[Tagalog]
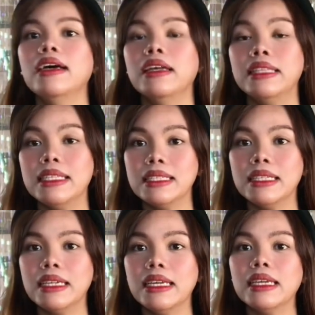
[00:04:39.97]

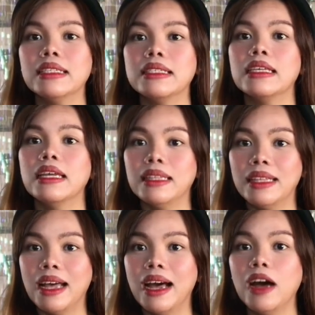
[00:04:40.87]
districts
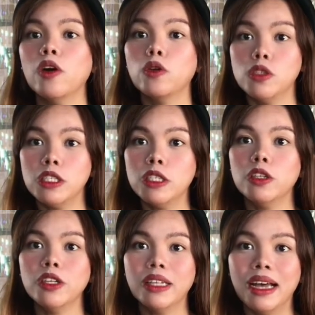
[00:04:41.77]
na
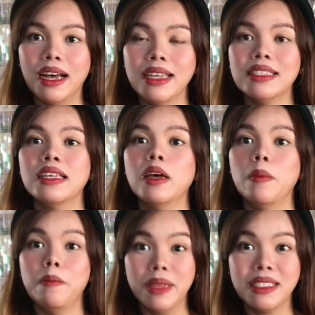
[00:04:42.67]
considered as
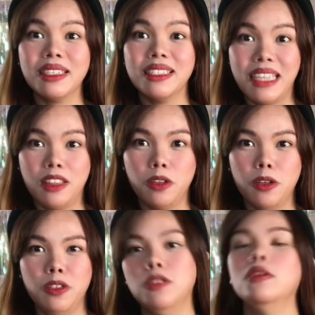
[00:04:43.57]
business
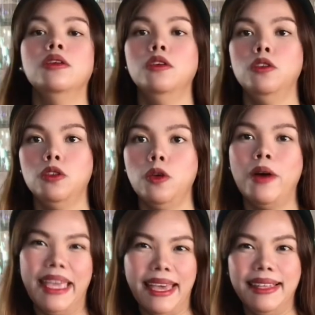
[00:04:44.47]
centers. So,
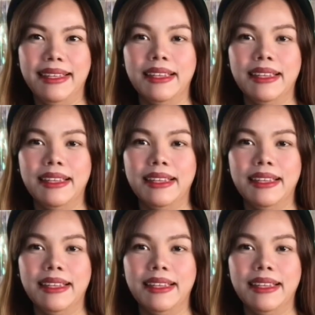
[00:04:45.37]
ayan.